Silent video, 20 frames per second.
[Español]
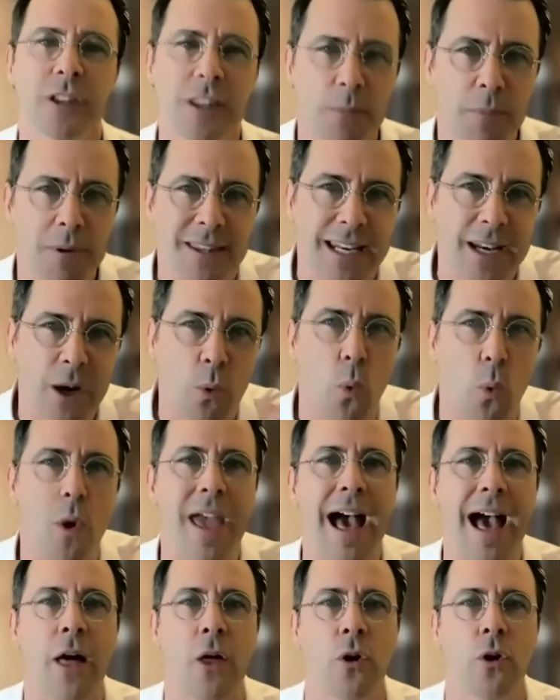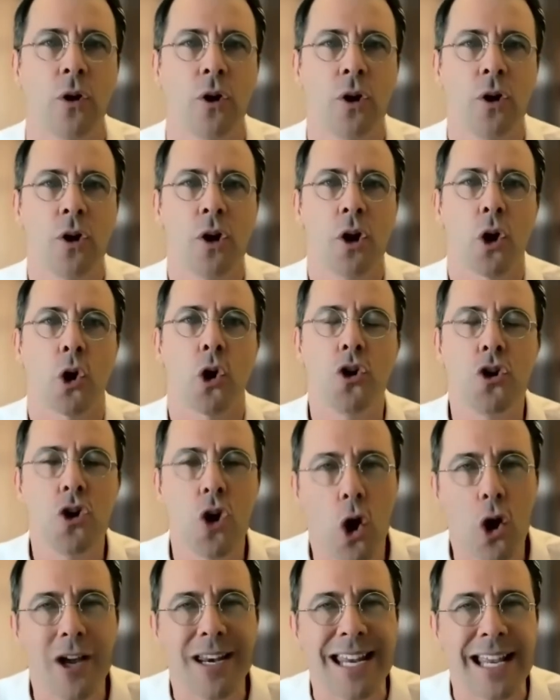Que tenemos que tener cuidado con
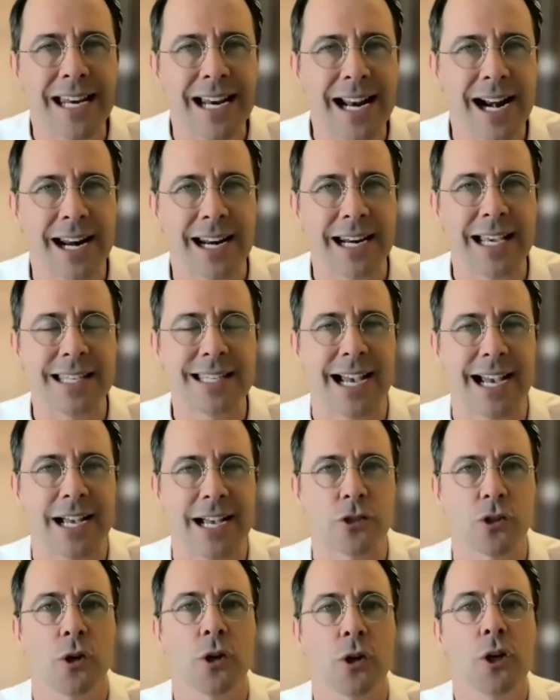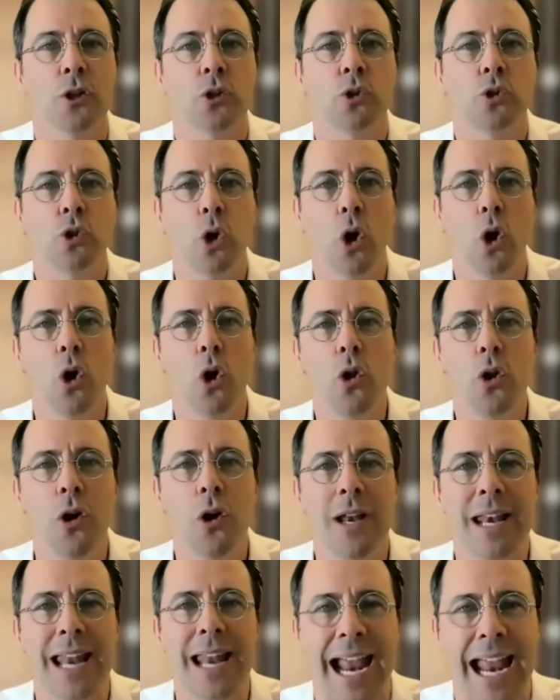no generar el rechazo.
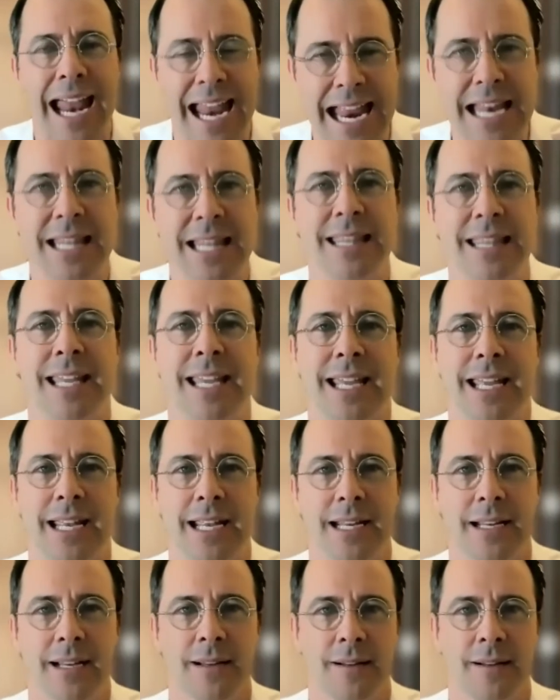Toda la gente